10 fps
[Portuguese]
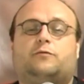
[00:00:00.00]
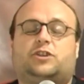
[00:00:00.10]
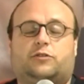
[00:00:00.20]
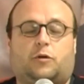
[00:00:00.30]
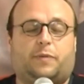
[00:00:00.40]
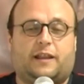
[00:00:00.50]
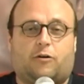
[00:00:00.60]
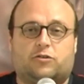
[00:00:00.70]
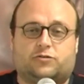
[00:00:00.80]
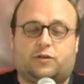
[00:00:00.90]
diretor
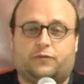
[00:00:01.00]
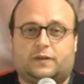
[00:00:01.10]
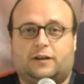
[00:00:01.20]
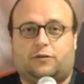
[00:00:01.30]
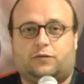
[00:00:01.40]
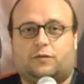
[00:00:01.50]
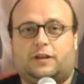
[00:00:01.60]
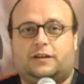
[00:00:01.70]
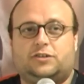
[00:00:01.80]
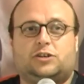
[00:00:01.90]
pedagógico da Oficina do
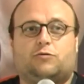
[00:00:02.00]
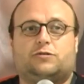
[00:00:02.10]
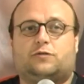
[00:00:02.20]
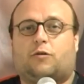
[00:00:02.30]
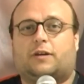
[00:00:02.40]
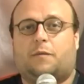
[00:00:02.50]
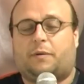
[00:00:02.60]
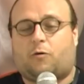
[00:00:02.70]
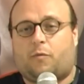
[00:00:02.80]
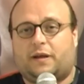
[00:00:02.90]
Estudante, e hoje estou aqui
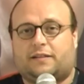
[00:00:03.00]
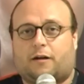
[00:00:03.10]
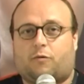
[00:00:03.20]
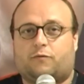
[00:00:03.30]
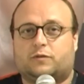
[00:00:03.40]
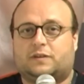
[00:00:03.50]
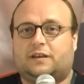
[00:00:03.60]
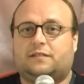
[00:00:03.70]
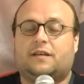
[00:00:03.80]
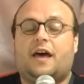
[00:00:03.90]
para comentar com
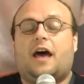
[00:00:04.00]
vocês